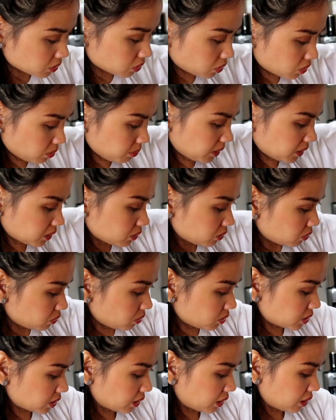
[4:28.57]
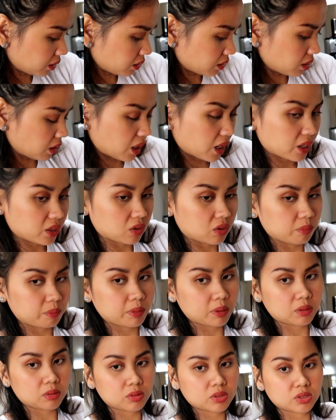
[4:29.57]
siguro magduduso lang tayo
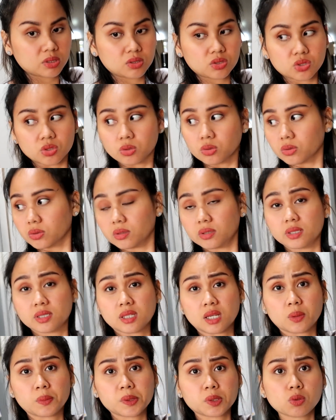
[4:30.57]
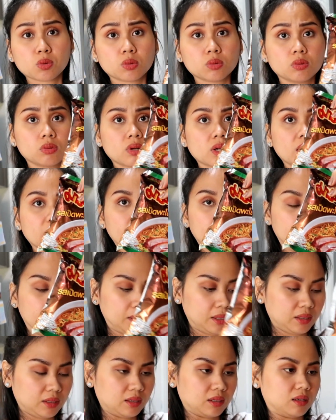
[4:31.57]
pero si Joyce eh, ko kung
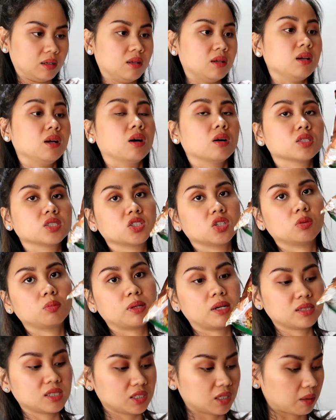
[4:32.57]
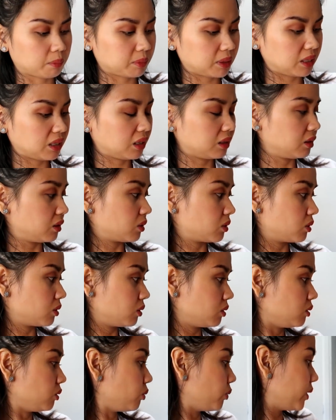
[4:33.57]
kakainin niya sobrang sarap talaga
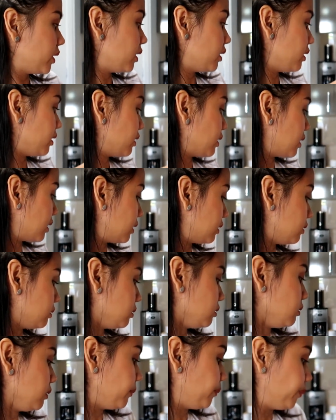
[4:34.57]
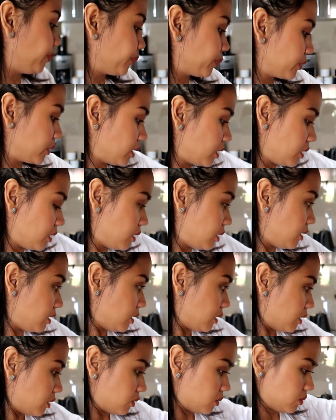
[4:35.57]
nito with ano
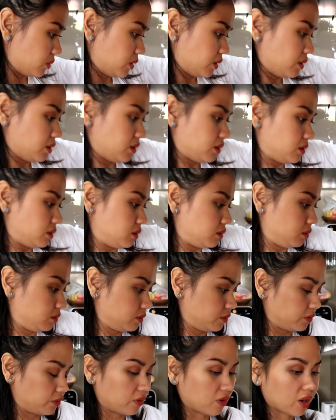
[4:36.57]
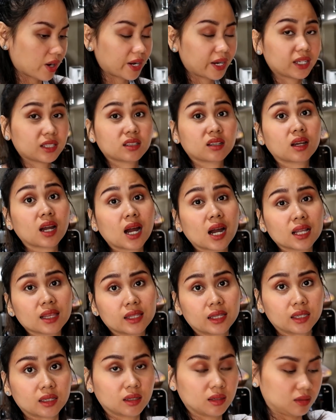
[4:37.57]
with fried
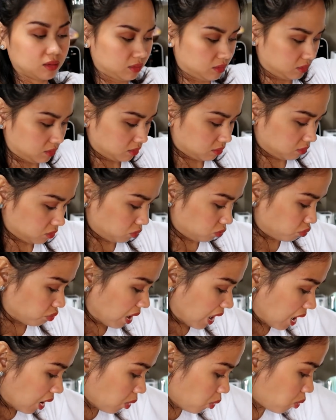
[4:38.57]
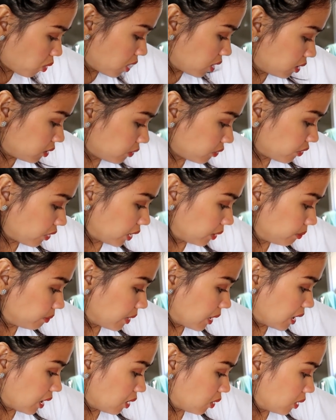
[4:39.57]
garlic bawang fried
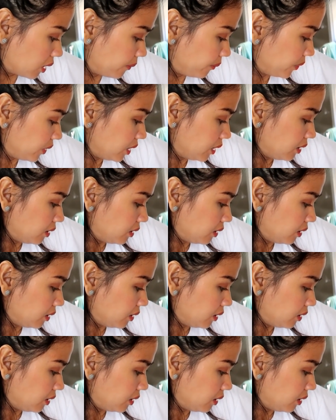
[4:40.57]
bawang